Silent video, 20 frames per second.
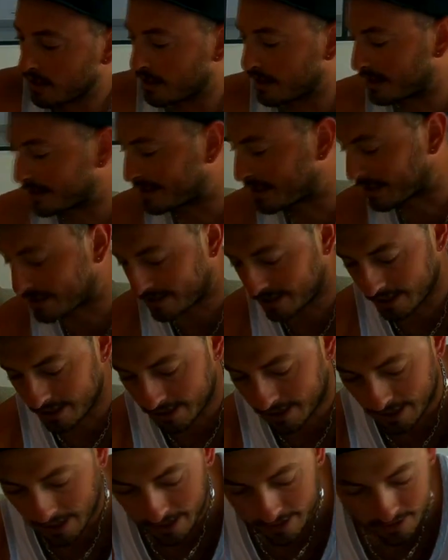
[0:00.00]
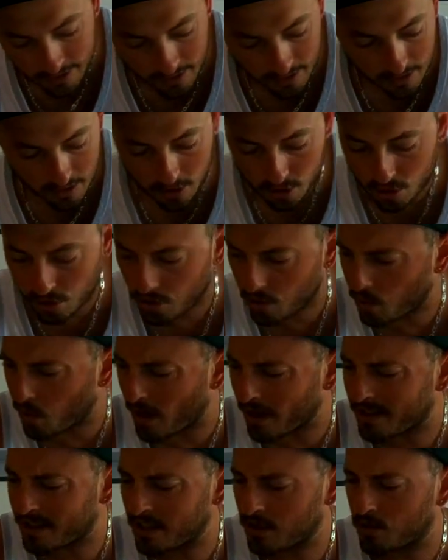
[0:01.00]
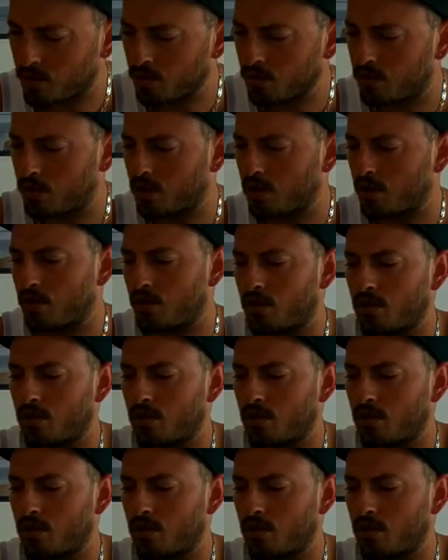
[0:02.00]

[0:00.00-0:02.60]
Et ça, c'est une canne, je crois, qui coûte